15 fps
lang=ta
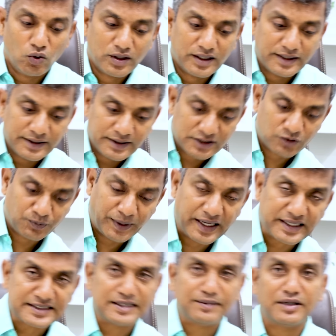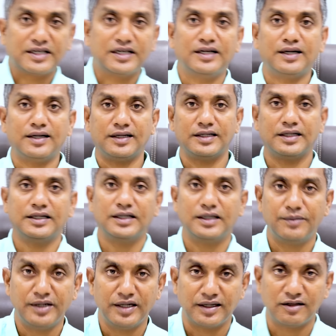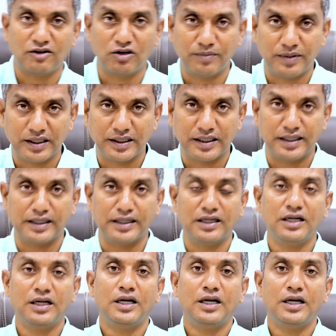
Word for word: ஒரு ஸ்பேஸ் நமக்குன்னு இருக்குது அப்படின்றத அவங்க பார்க்குறாங்க